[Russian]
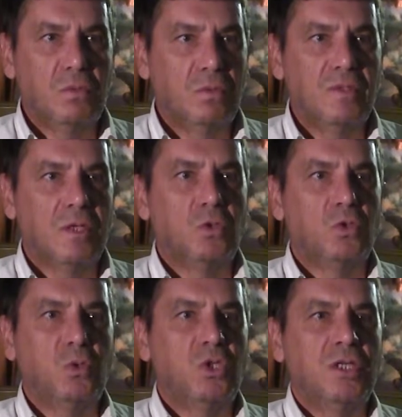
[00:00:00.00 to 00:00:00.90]
ну, не скажу,
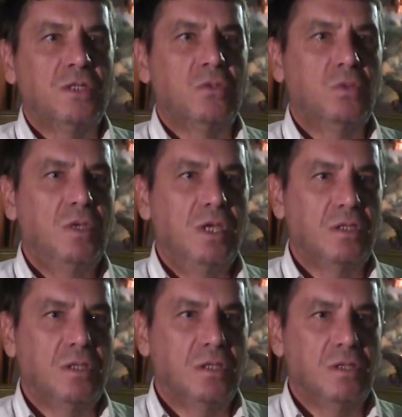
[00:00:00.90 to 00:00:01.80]
что часто, но
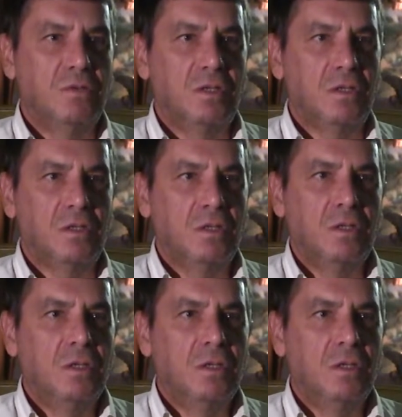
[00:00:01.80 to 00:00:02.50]
нередко, наверное. Да.